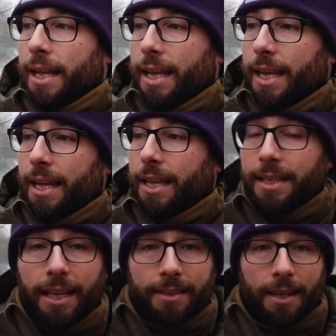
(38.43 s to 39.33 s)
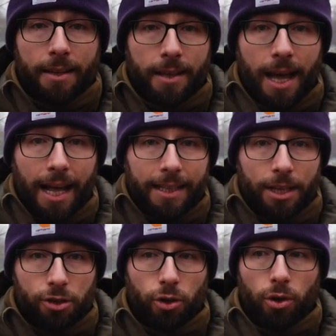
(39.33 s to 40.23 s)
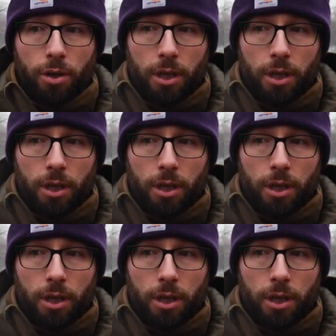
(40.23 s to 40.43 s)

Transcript: E niente, adesso